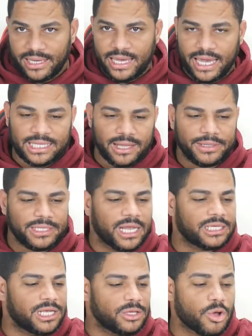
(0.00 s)
Este
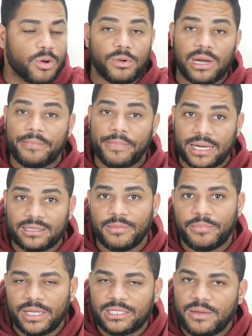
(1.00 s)
vendría siendo como la parte
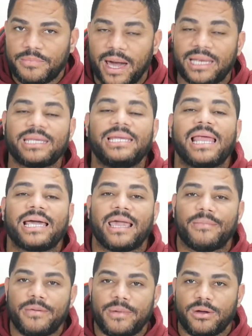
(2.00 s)
principal y la que
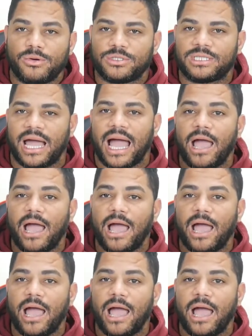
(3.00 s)
a mí me gusta.